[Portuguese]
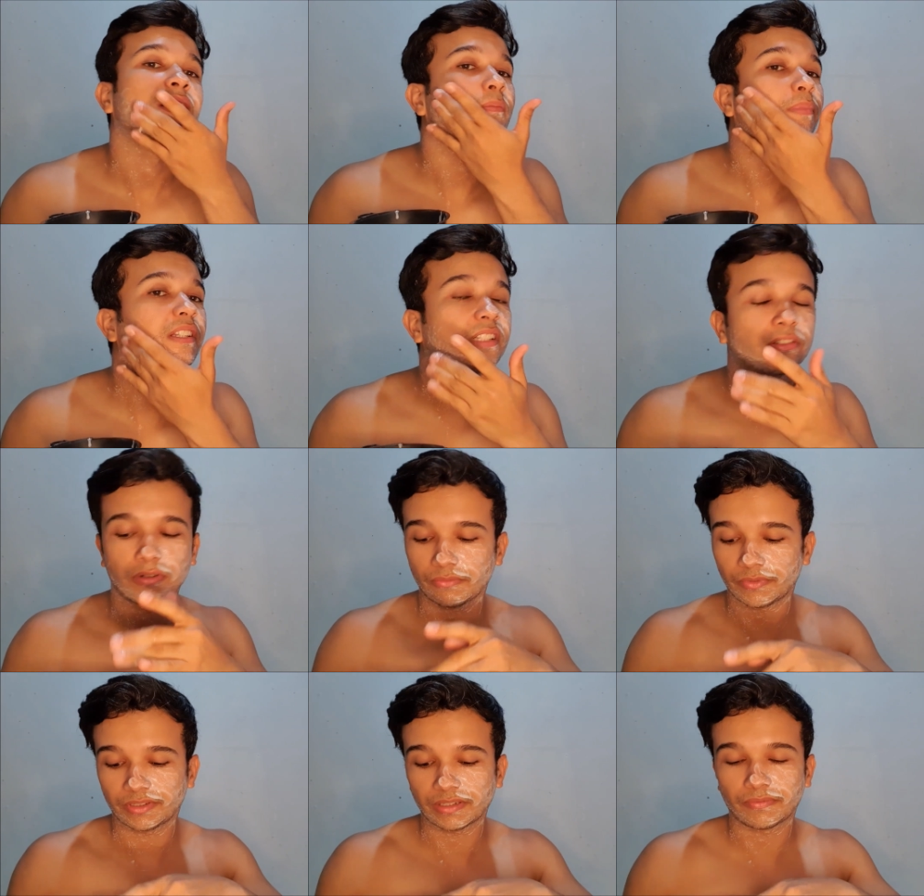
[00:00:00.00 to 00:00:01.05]
Lembrando que quando
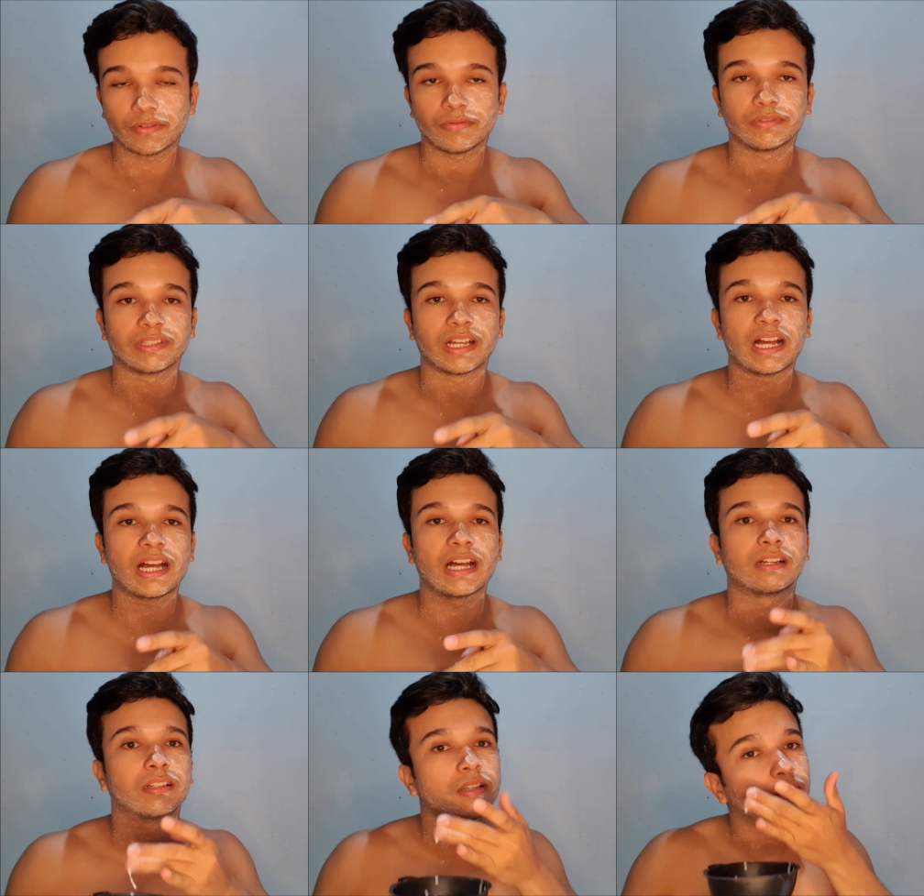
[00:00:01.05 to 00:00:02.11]
você for usar,
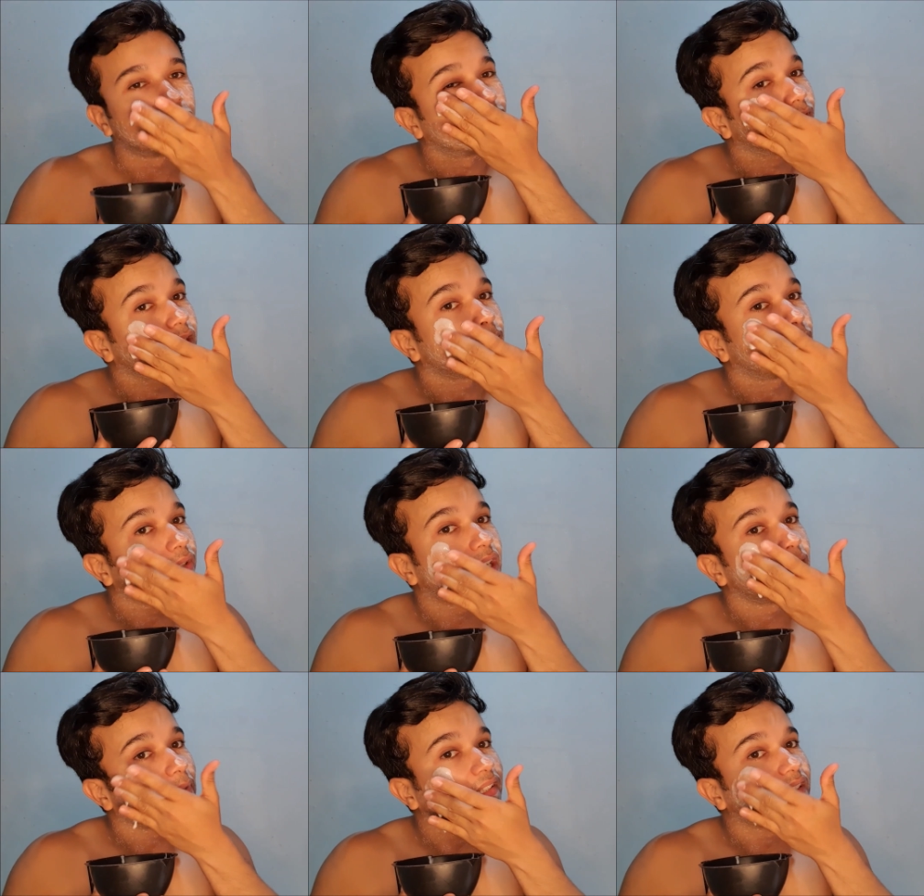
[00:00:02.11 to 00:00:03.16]
você pode
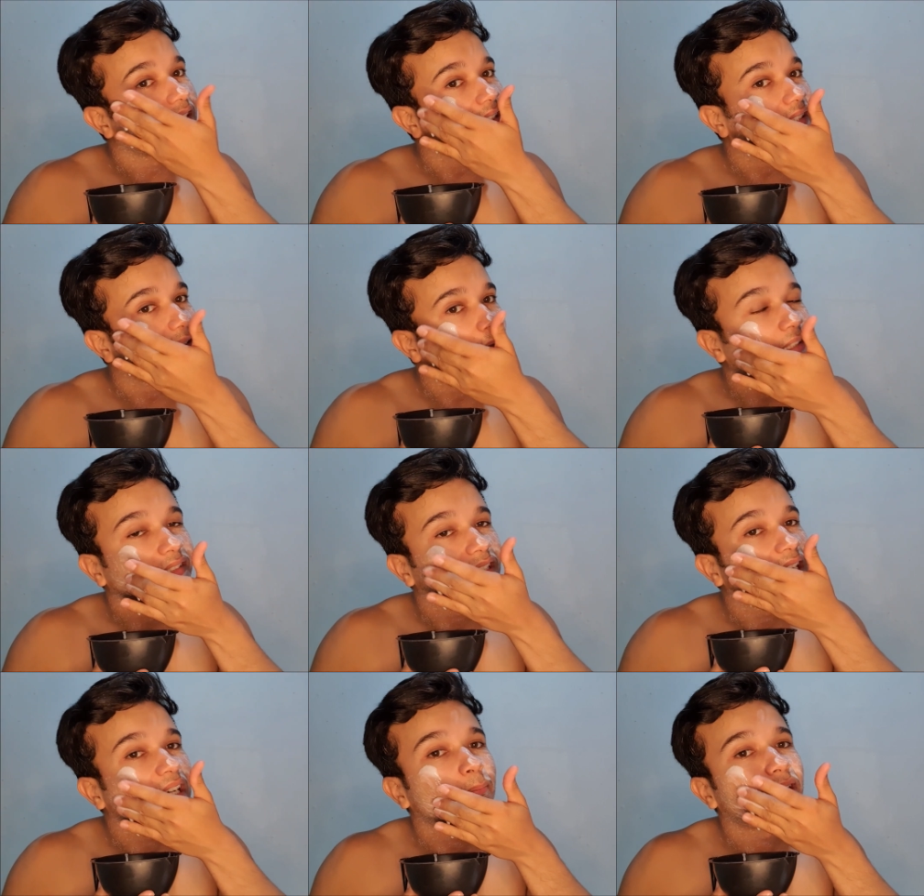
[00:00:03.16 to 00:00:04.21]
armazenar essa,
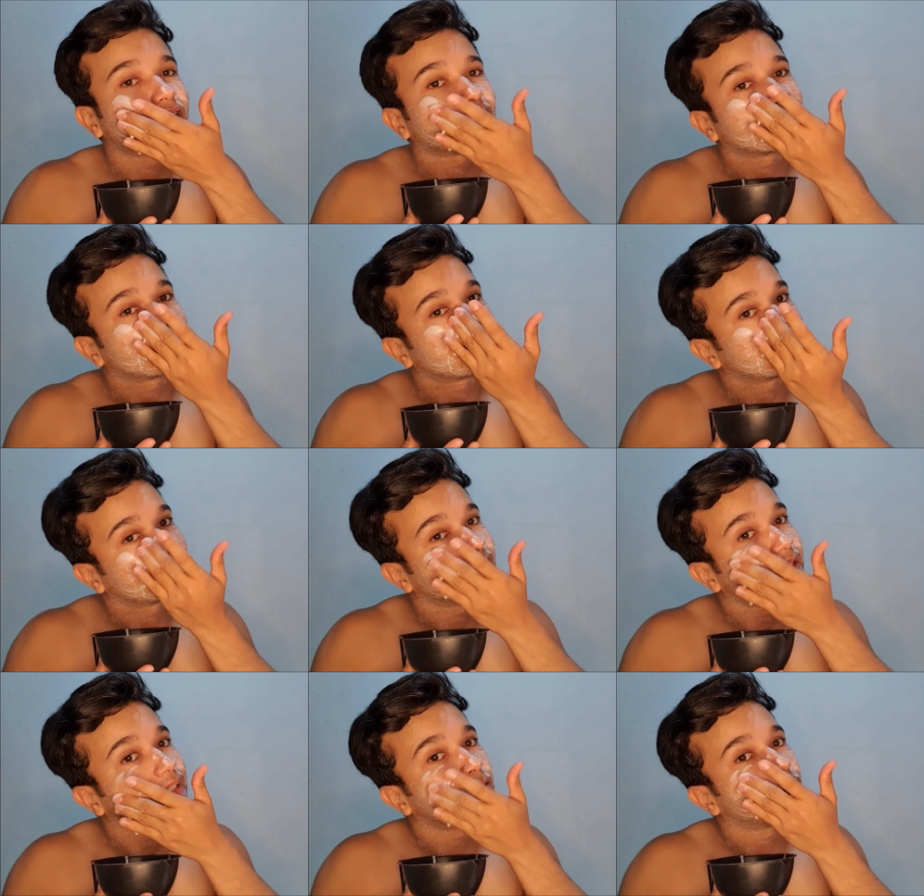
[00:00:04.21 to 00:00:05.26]
essa máscara aqui na
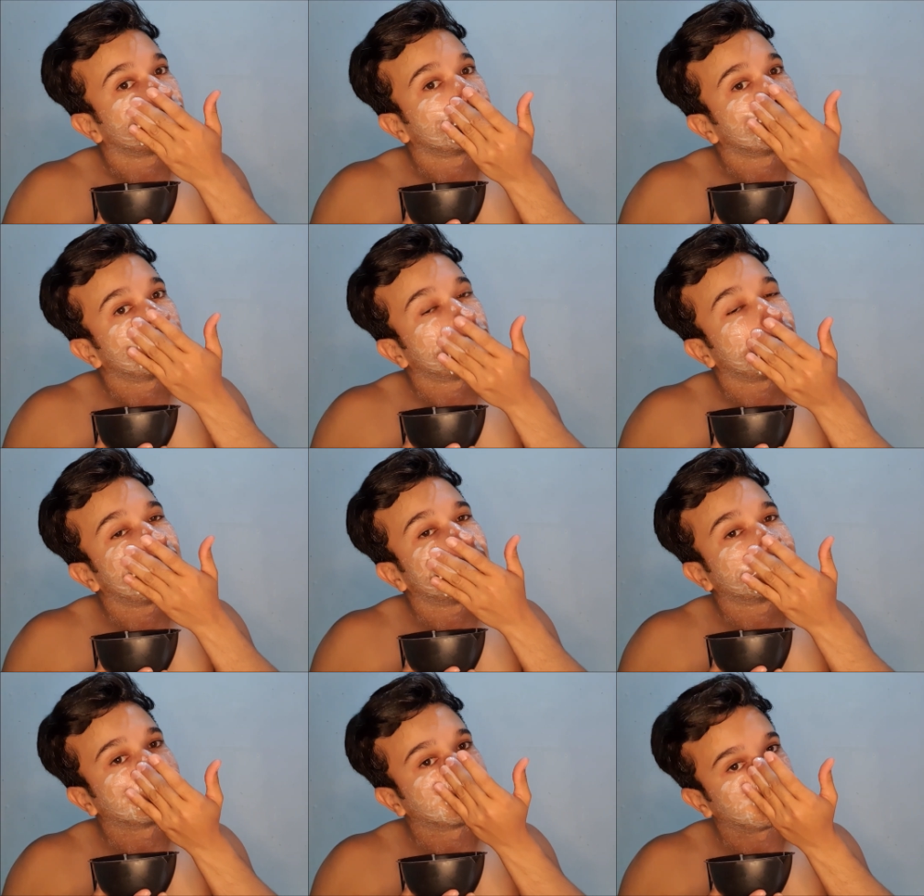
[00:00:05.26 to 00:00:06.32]
geladeira por no
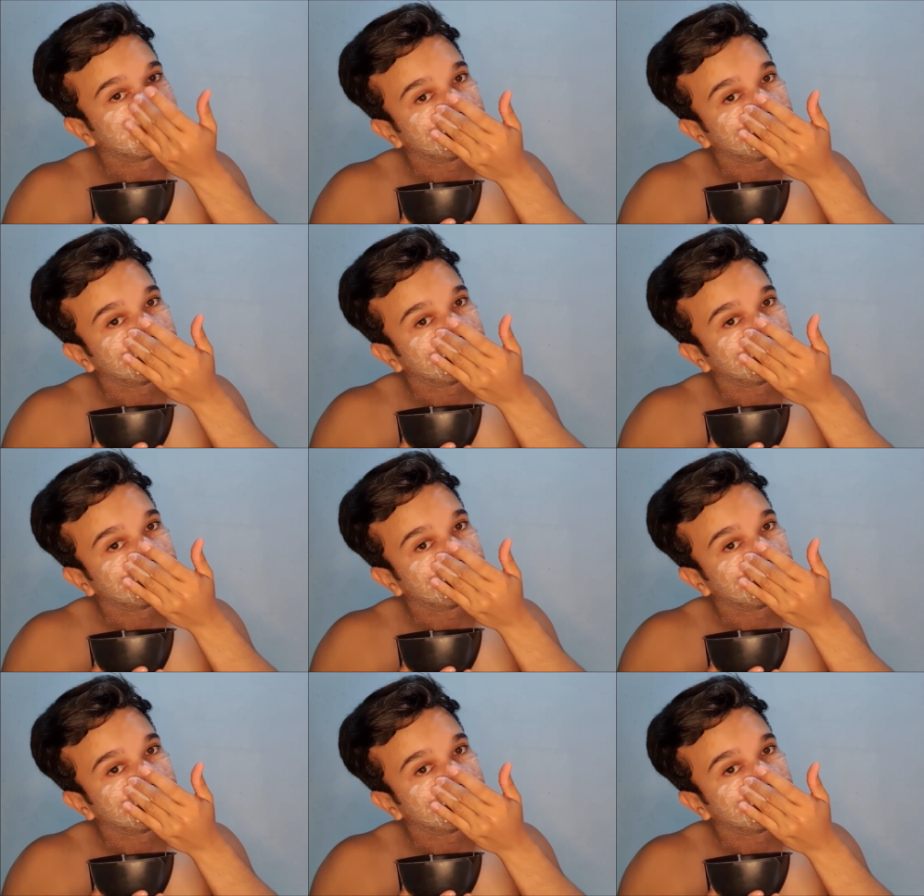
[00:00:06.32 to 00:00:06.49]
máximo